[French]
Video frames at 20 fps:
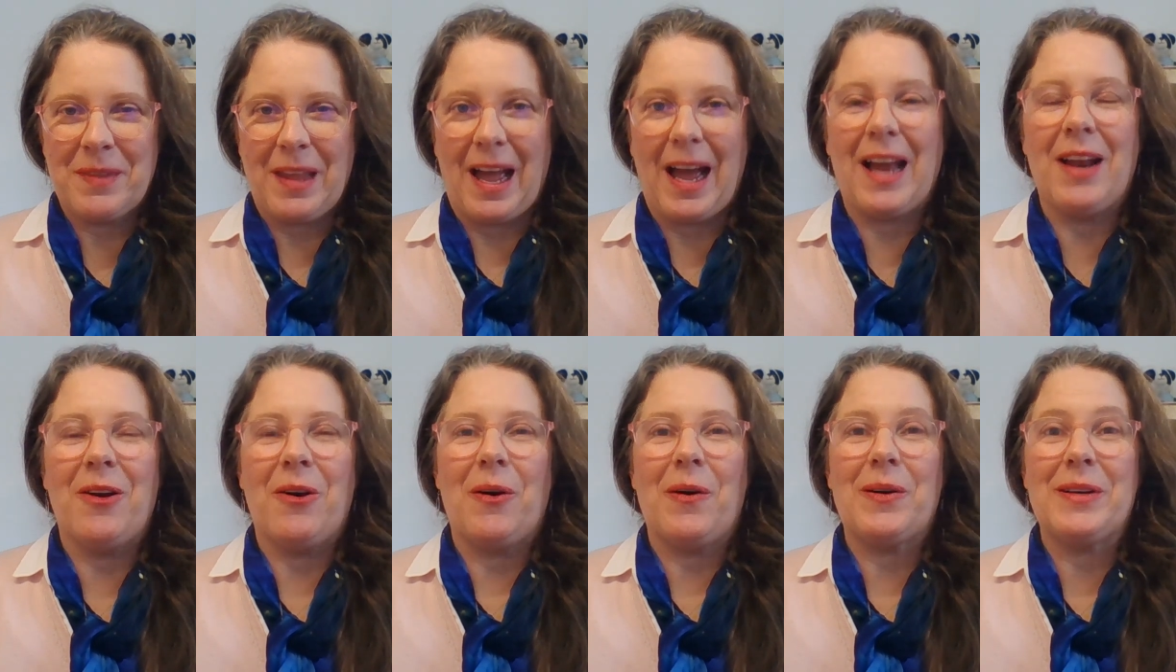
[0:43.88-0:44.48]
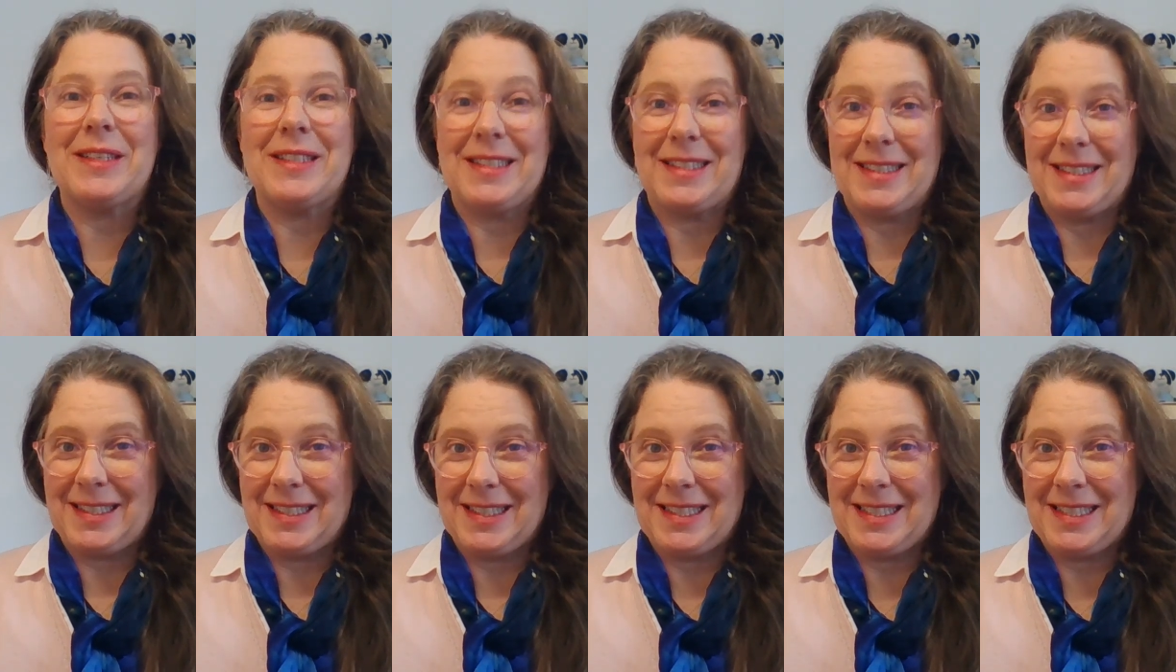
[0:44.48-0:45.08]
Alors,
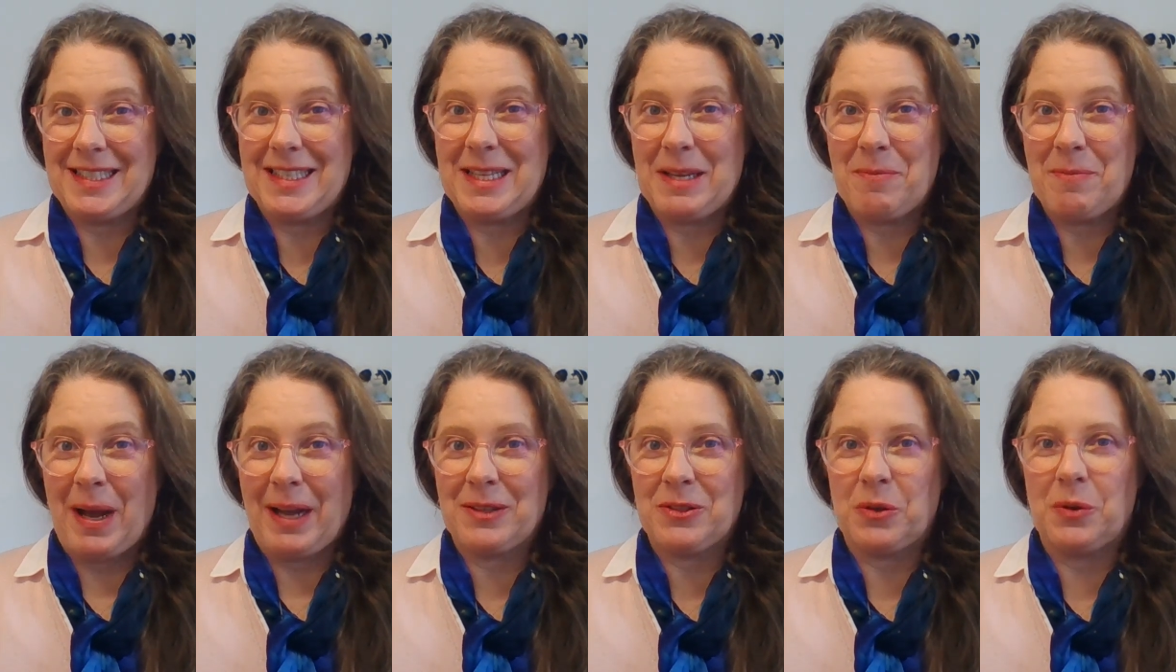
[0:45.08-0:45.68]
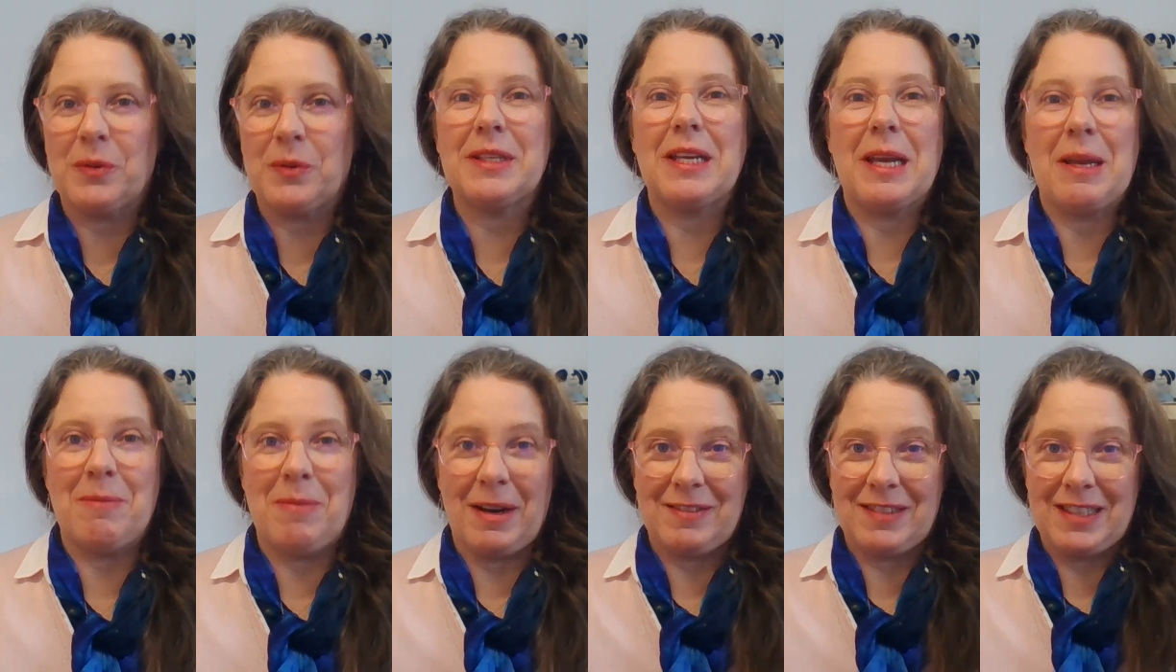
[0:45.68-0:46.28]
si t'es partante, eh
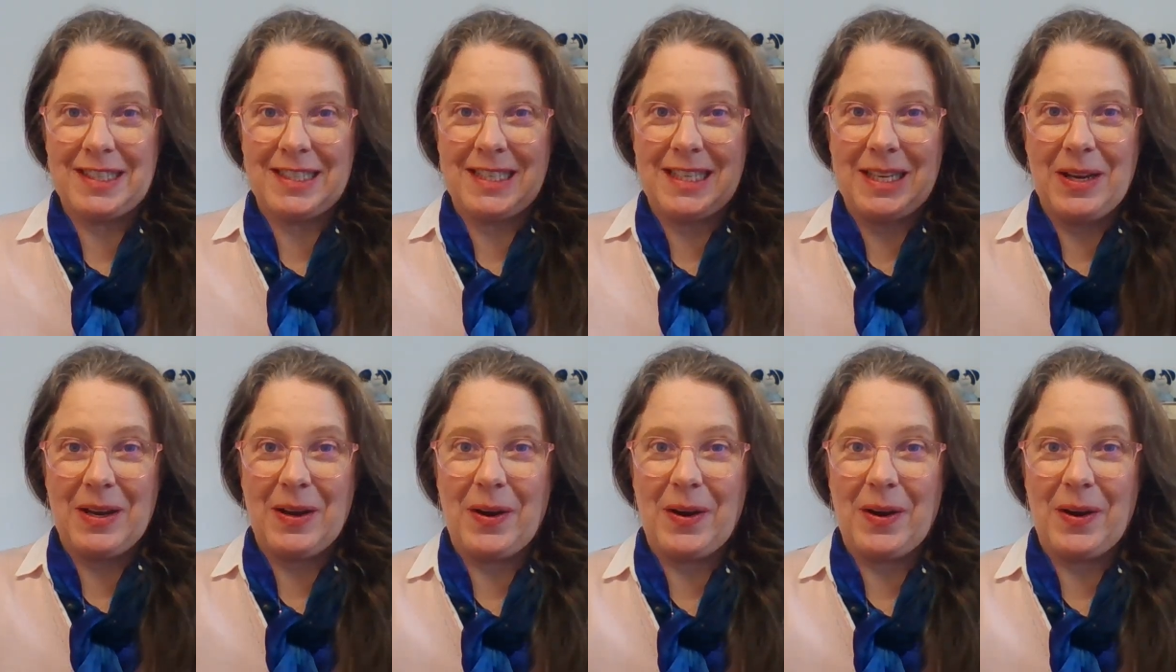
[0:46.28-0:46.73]
ben vas-y,